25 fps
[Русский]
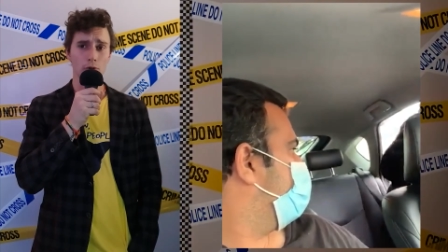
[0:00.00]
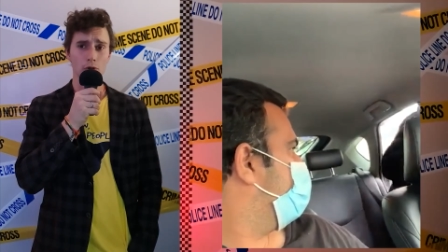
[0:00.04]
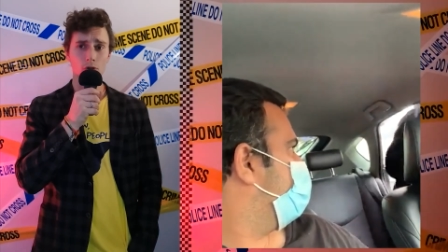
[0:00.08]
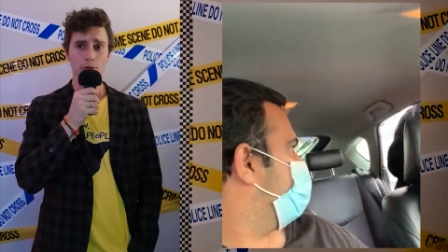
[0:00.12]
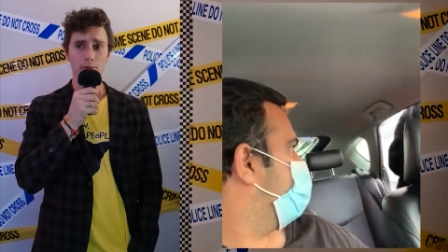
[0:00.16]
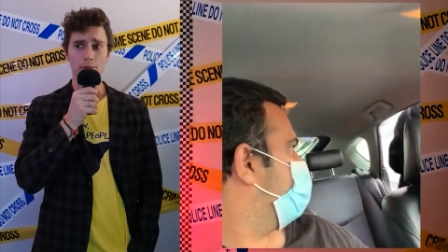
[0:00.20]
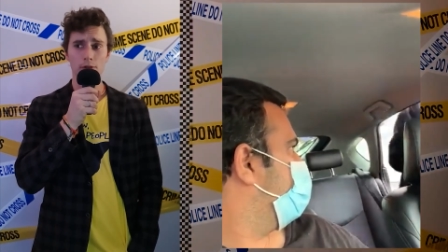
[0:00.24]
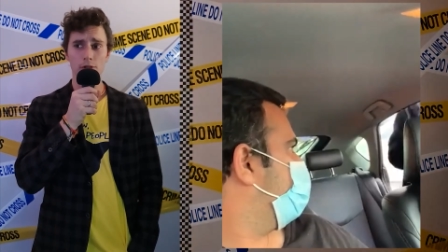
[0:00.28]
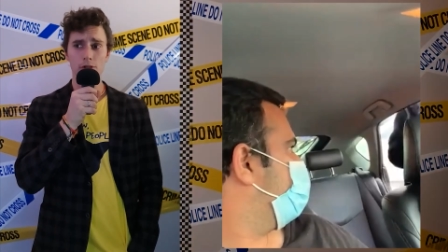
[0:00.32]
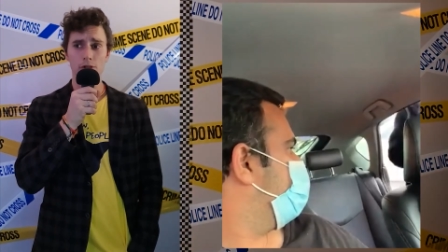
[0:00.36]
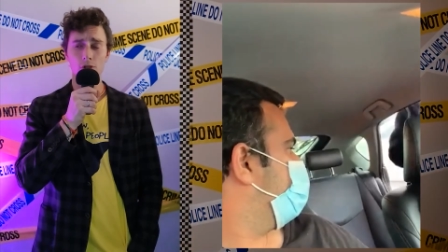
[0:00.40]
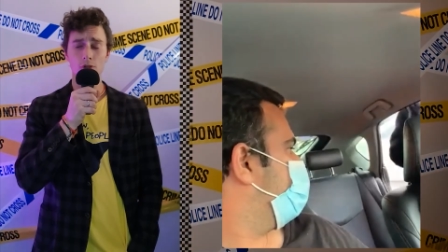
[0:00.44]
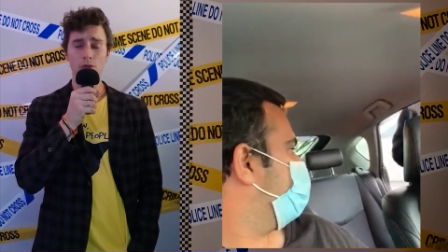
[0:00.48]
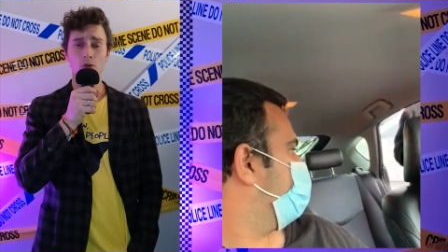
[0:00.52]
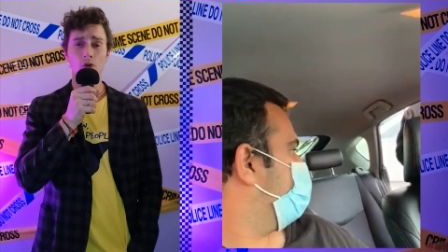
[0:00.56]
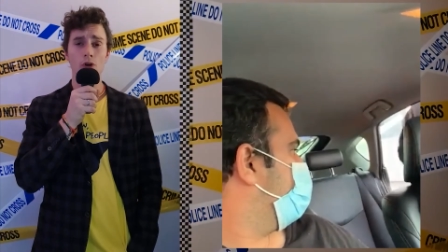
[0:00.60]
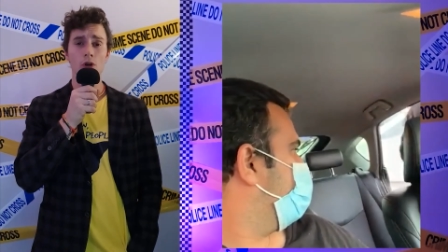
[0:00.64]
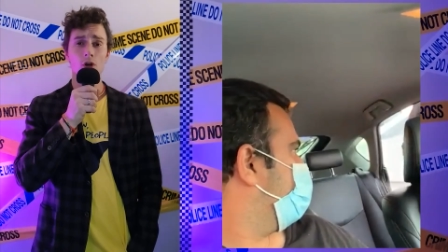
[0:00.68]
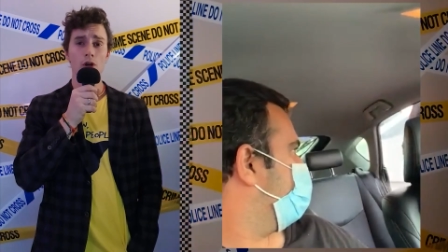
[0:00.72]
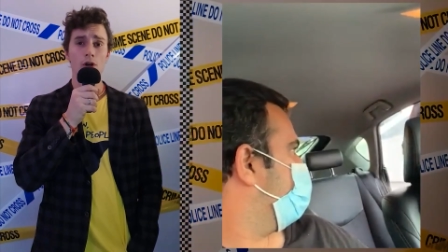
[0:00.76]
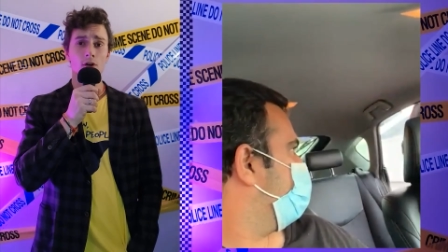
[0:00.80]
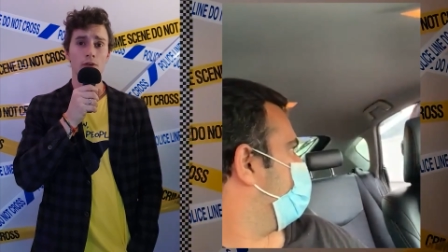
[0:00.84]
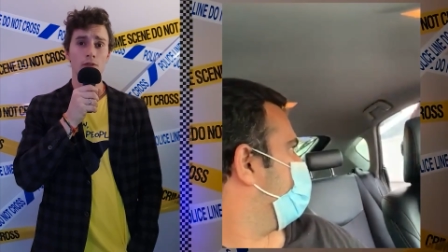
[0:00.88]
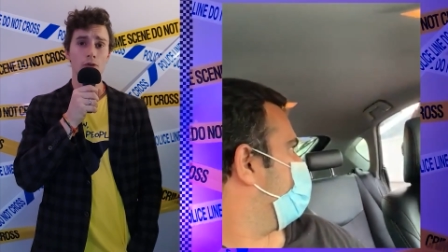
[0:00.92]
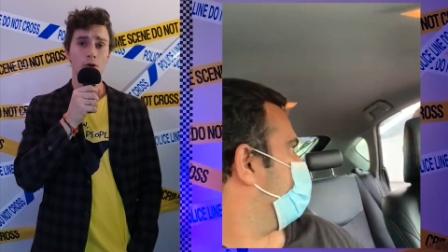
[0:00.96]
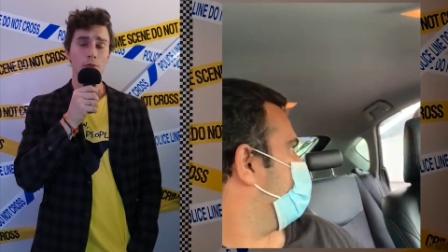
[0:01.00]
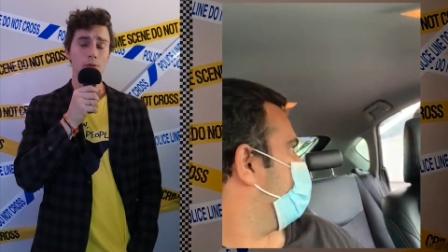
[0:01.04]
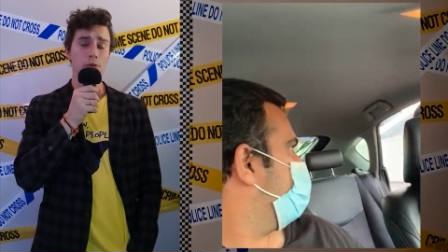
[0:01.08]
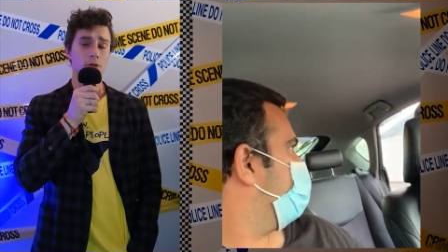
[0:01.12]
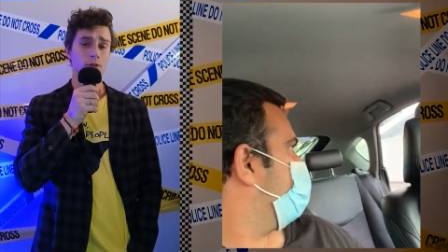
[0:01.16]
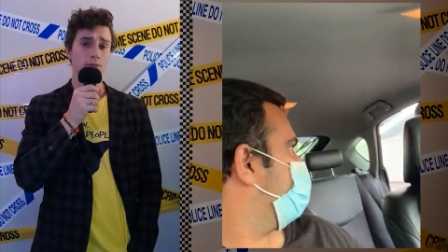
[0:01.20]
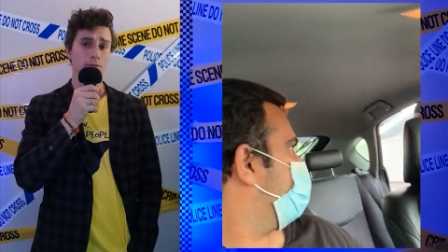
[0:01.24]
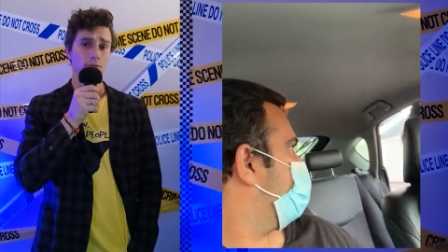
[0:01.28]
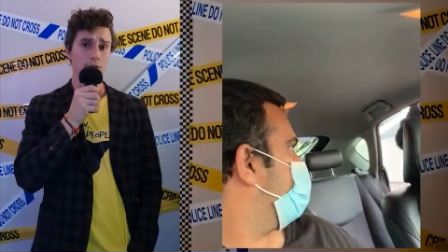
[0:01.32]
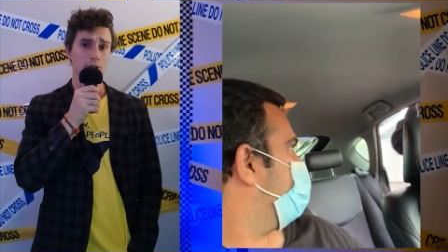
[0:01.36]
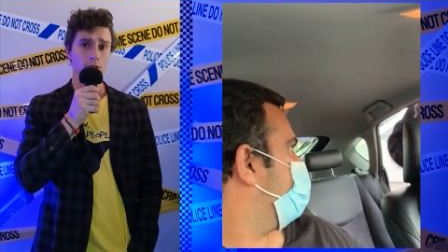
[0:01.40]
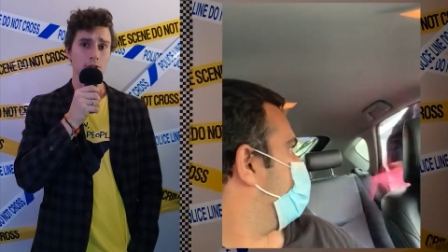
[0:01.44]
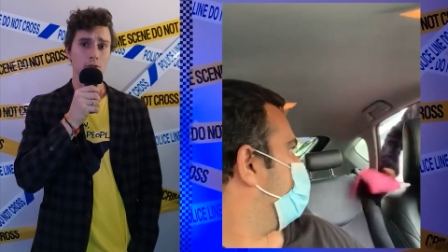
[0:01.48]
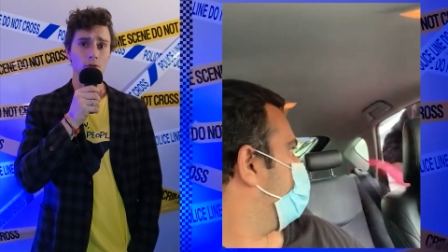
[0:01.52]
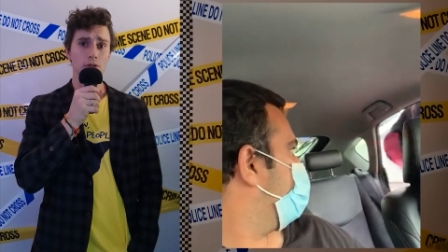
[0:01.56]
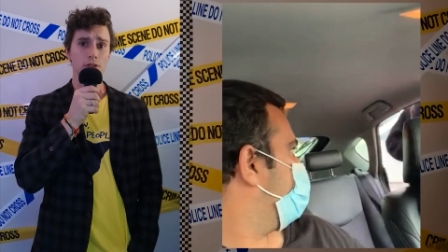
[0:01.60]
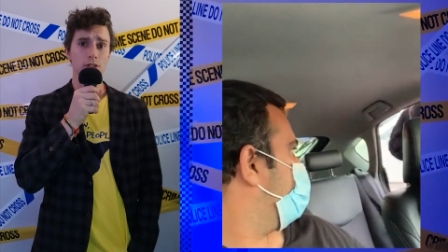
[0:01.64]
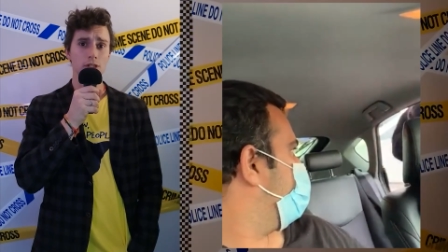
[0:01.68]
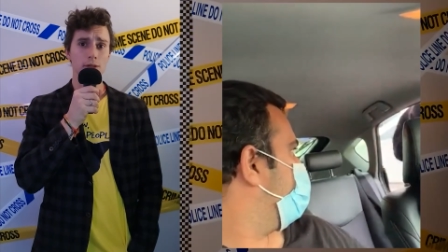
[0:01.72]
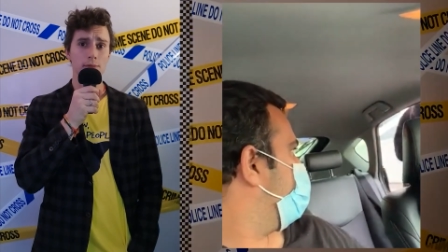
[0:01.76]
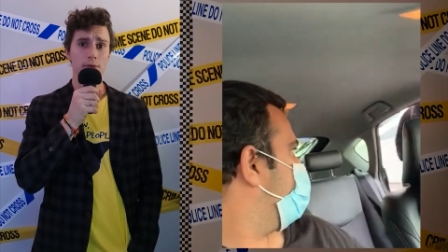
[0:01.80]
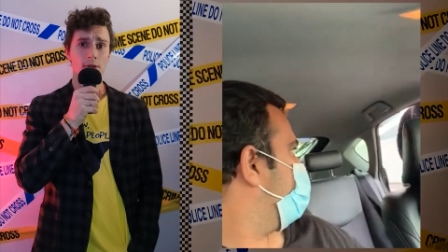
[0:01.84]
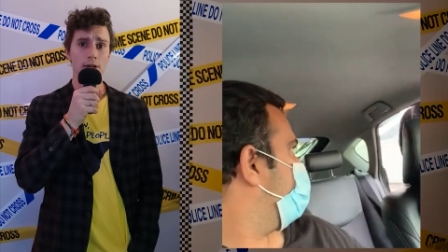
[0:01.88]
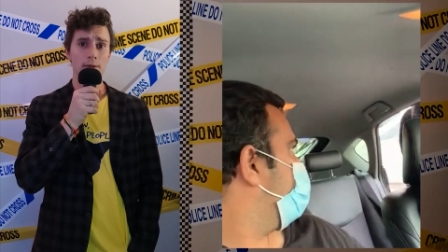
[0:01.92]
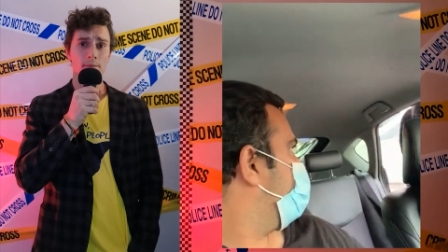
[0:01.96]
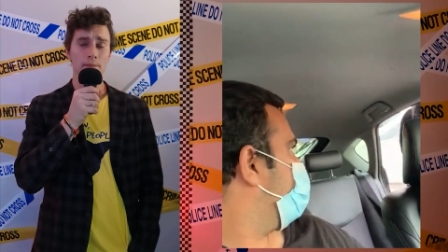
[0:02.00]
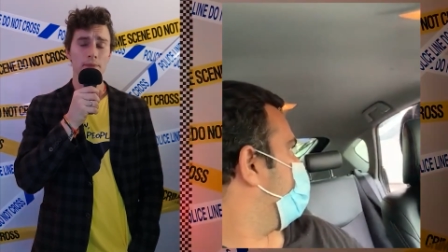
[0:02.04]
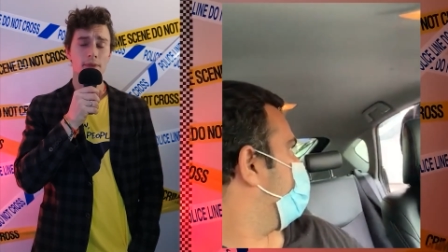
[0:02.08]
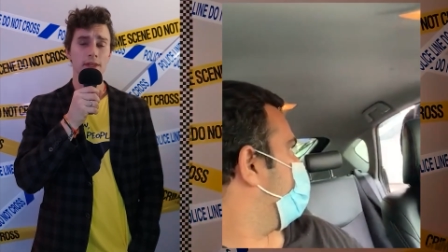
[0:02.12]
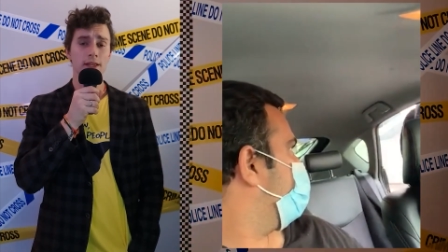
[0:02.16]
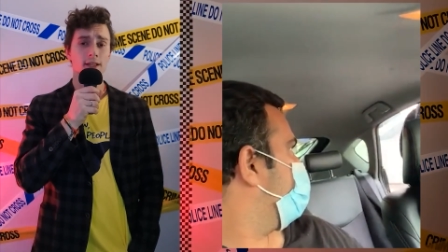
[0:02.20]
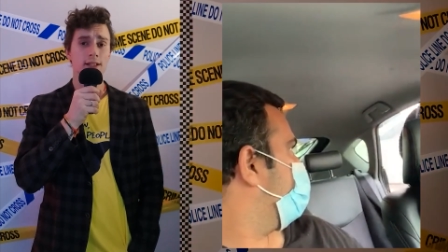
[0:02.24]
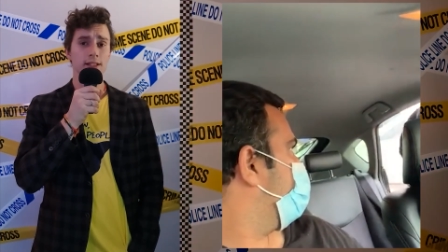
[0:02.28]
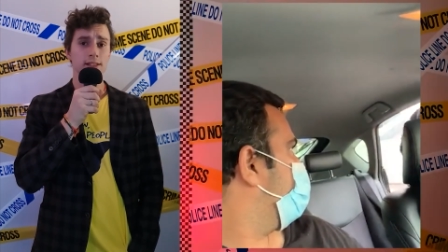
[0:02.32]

бьет машину, в общем ведет себя